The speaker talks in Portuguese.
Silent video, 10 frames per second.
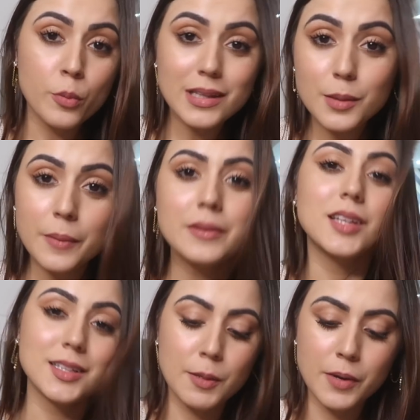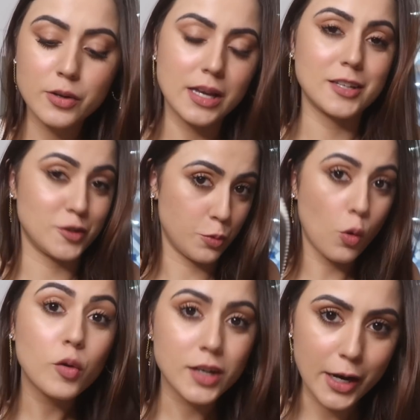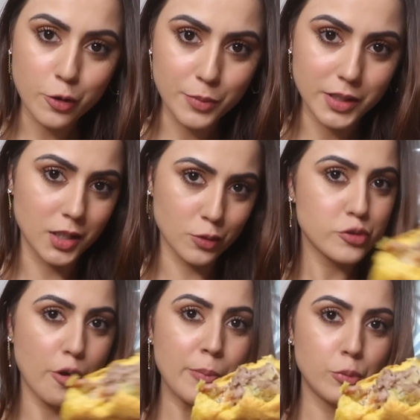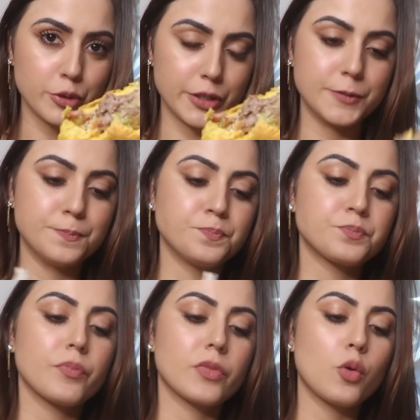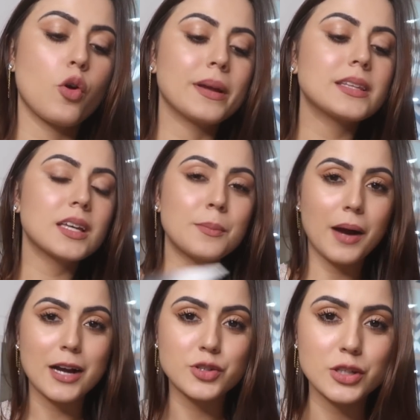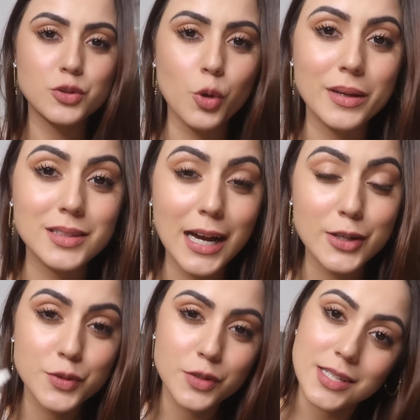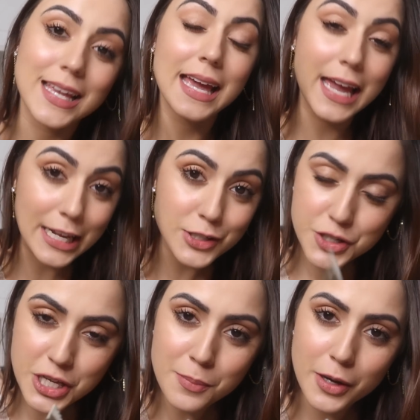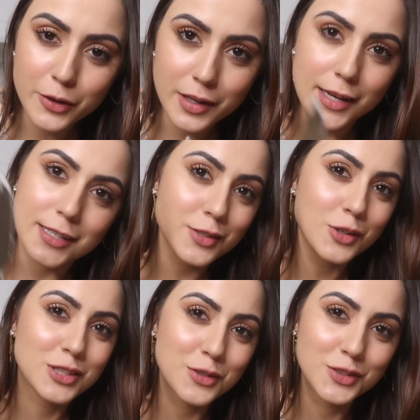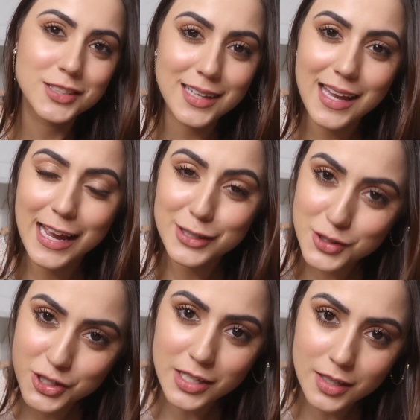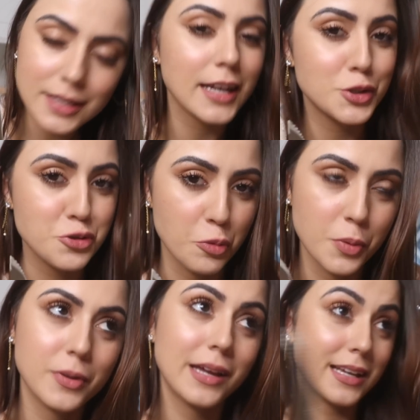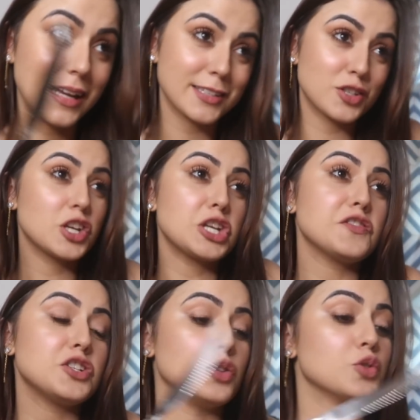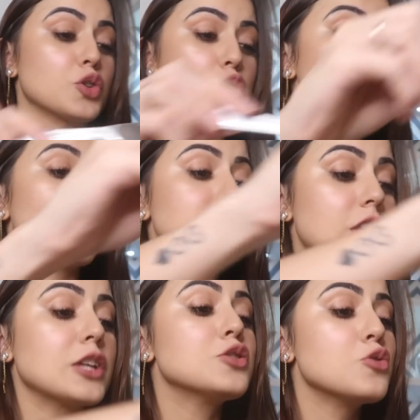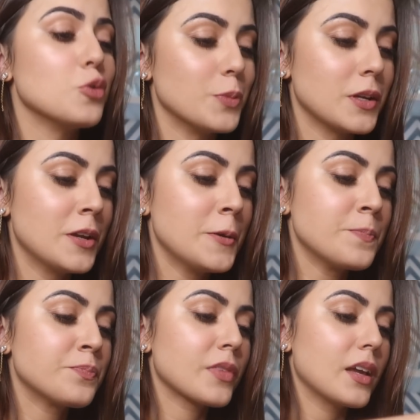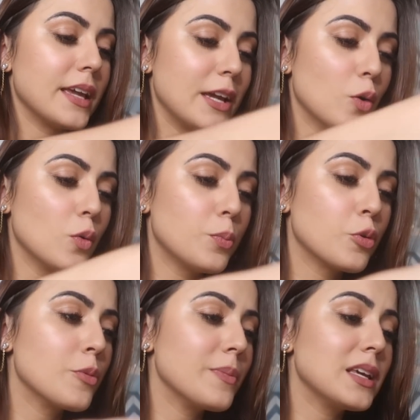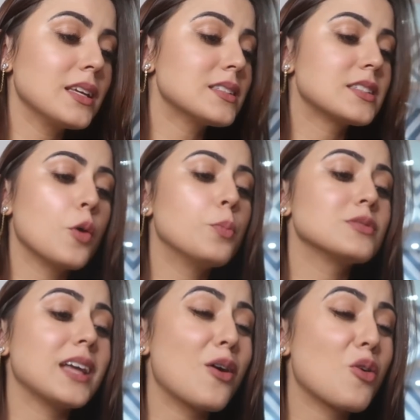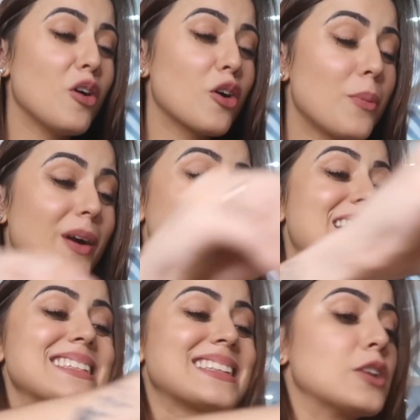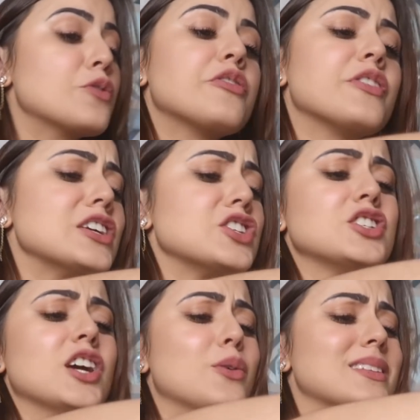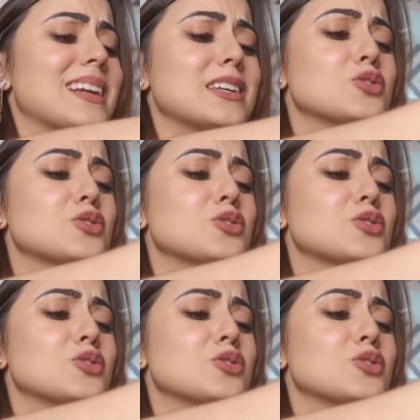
Comida pra mim tem que ter maionese. qualquer comida, não só hambúrguer. Então comenta aqui embaixo, aqui nos comentários, se você é team maionese ou se você é team ketchup. Porque aqui em casa a gente é dividido. Xoxô gosta de ketchup. Eu, por mim, se eu puder, eu coloco maionese até no feijão, até na